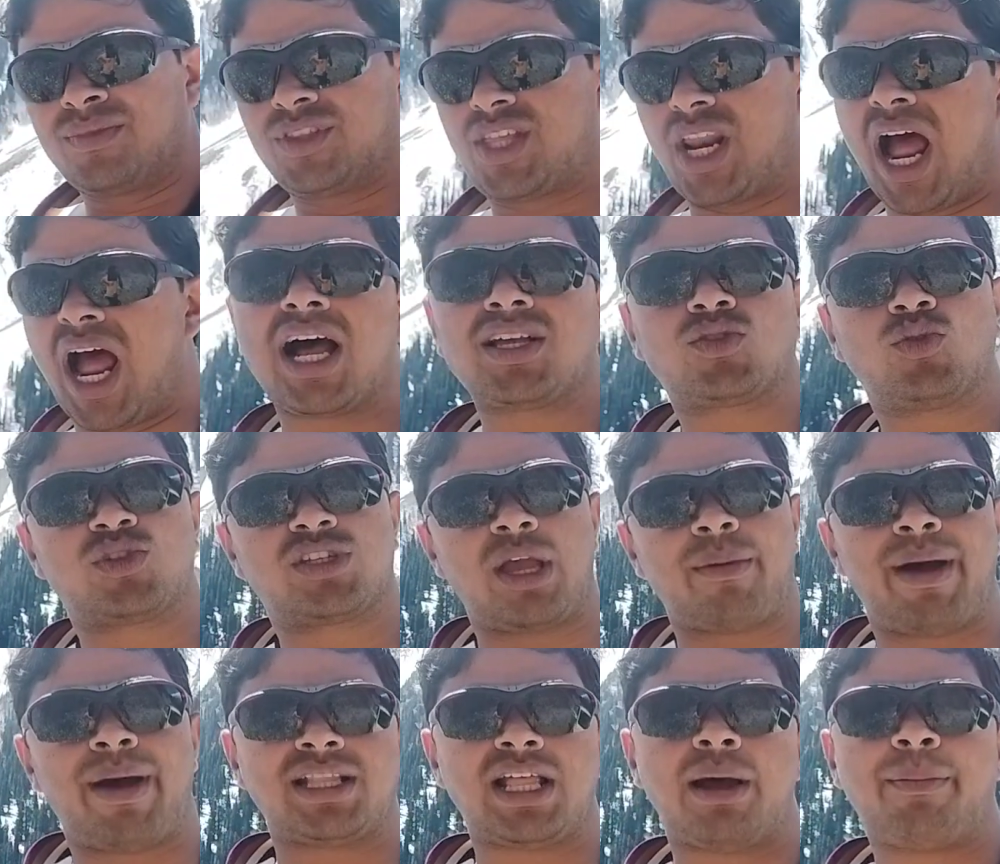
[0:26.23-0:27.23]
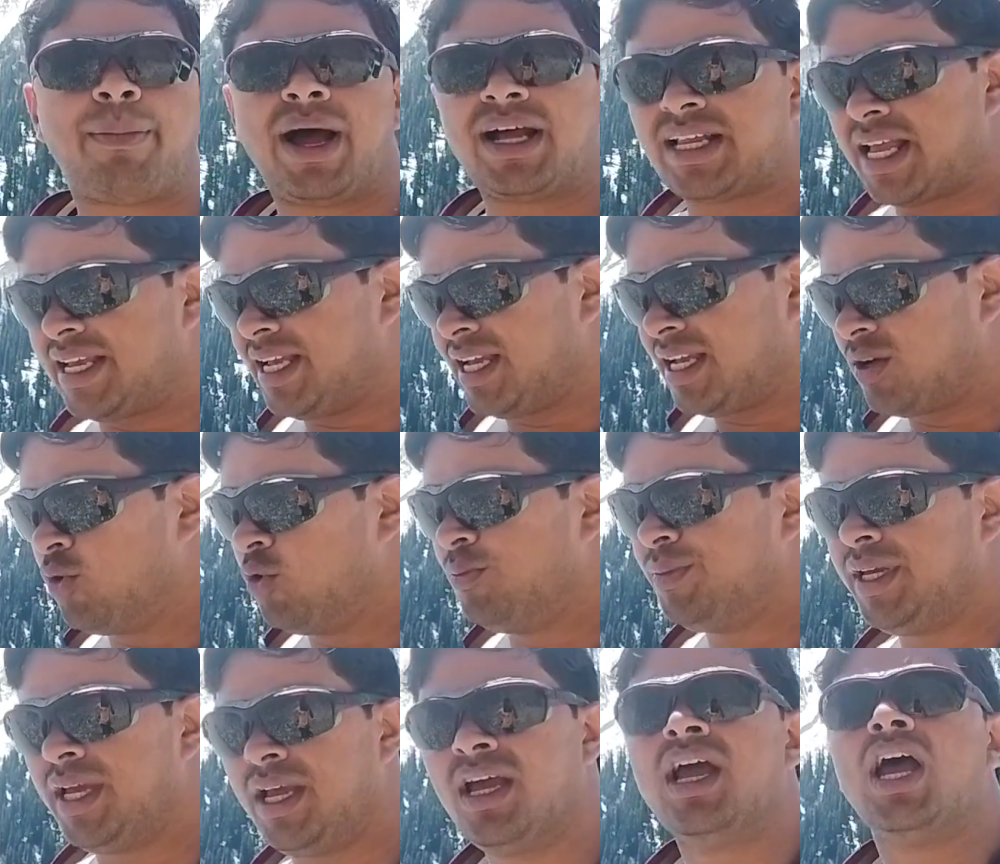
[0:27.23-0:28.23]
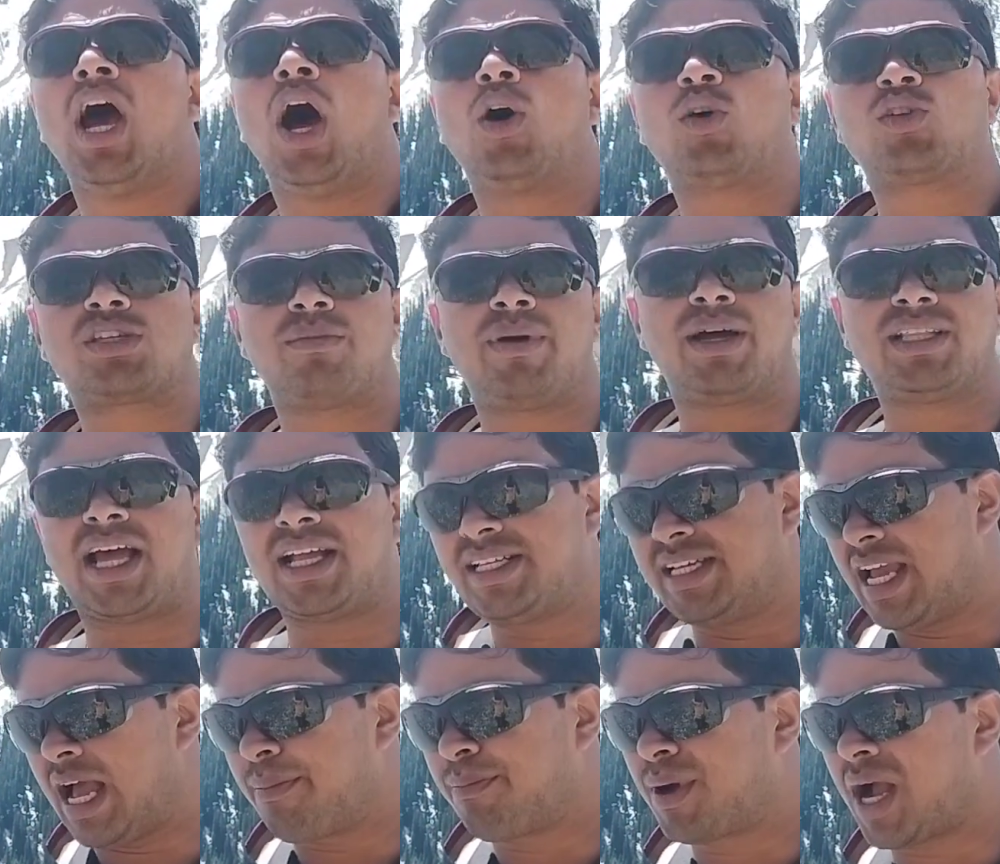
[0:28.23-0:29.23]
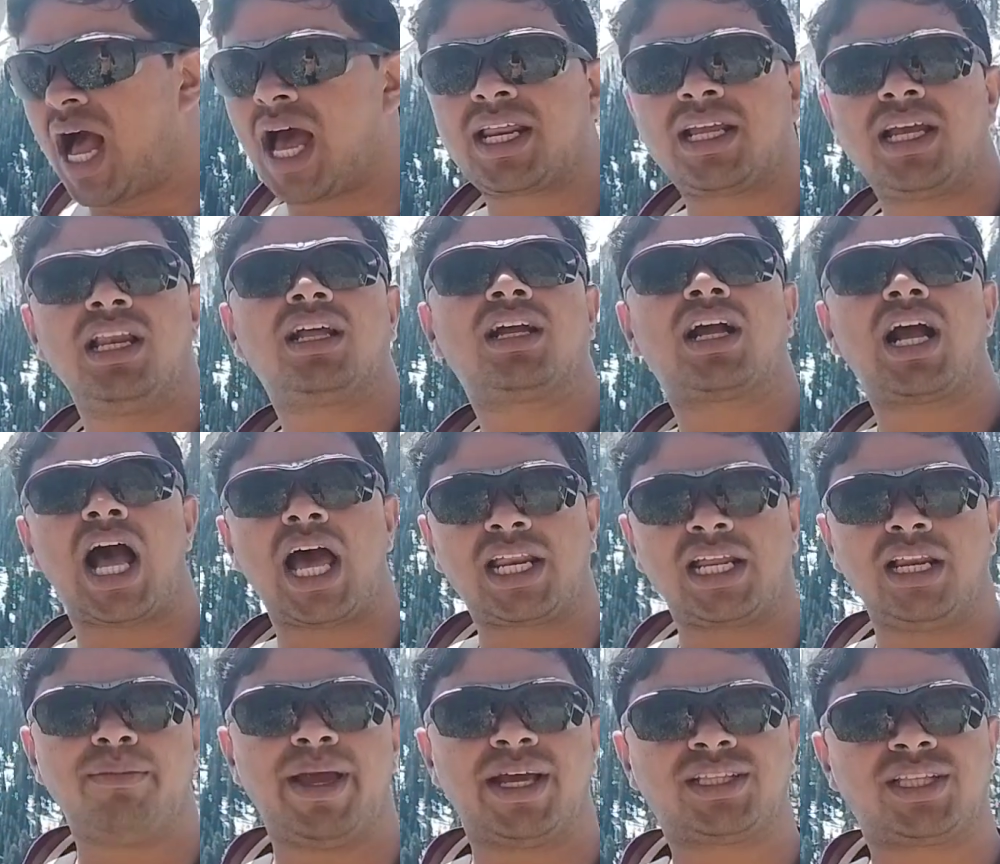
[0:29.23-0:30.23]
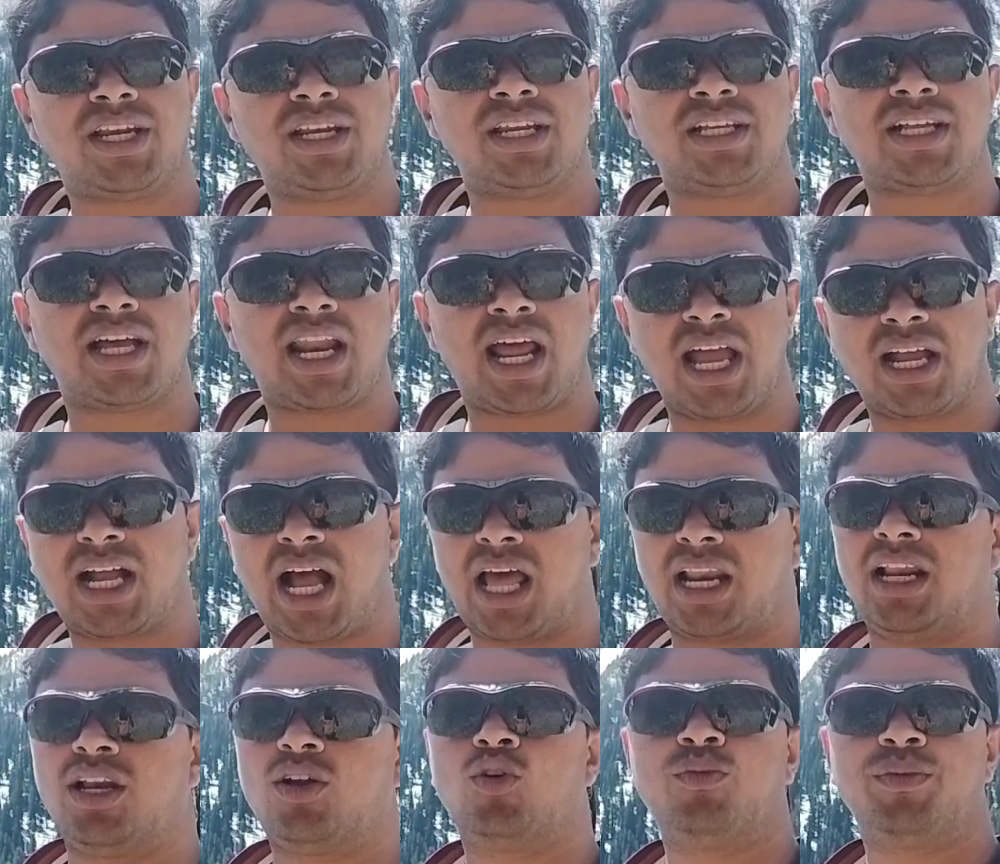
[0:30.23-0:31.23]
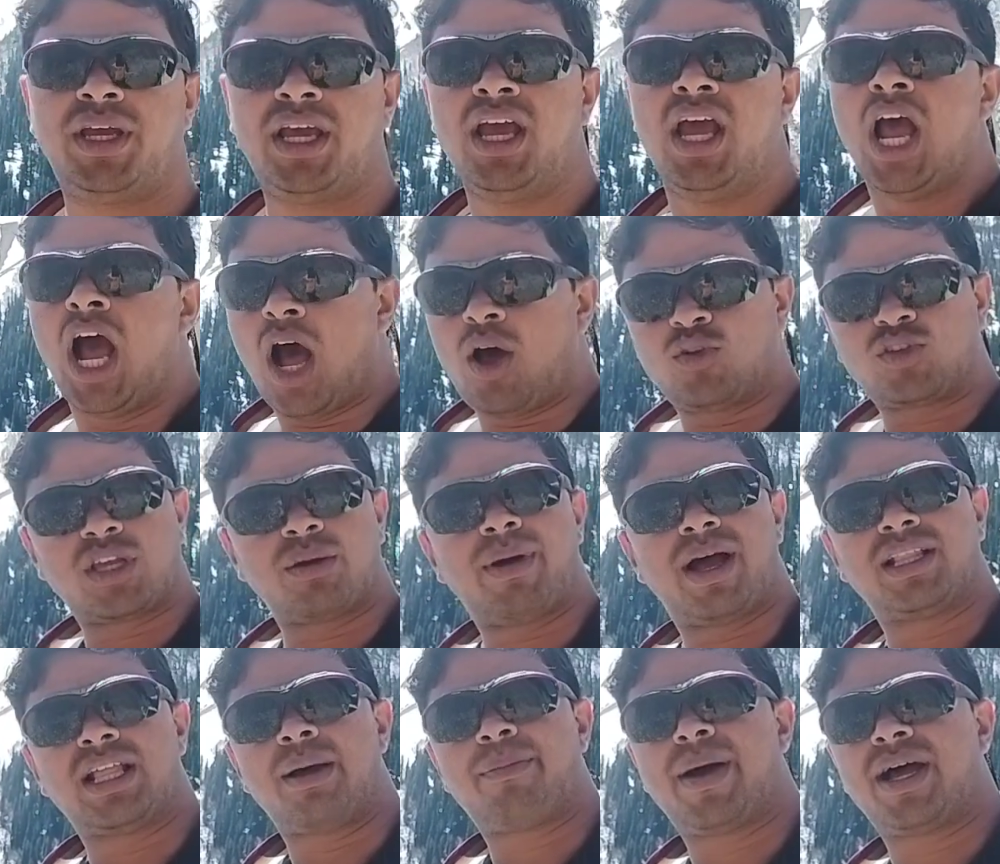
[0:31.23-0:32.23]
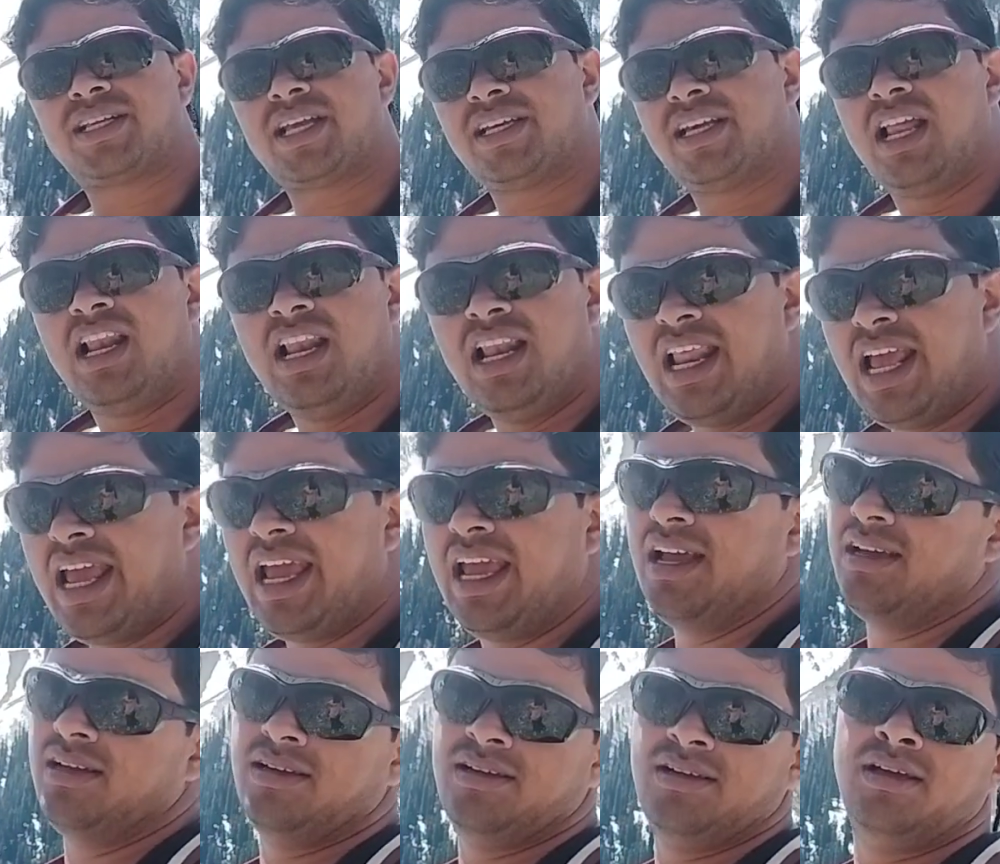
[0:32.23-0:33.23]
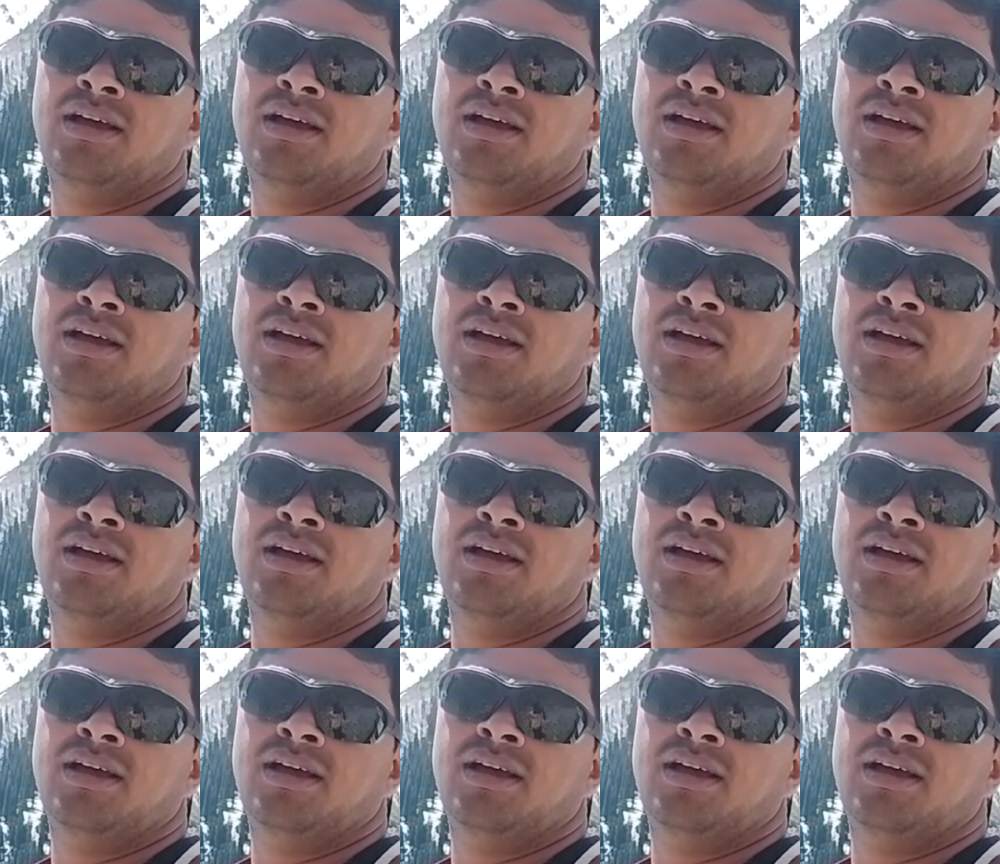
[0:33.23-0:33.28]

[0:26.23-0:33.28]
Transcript: द्रास उसके बाद आप आ जाइए घूमिए और उसके बाद आ जाइए आप कारगिल कारगिल बेहतरीन नज़ारा है कारगिल घूमिए और उसके बाद आप आ जाइए लेह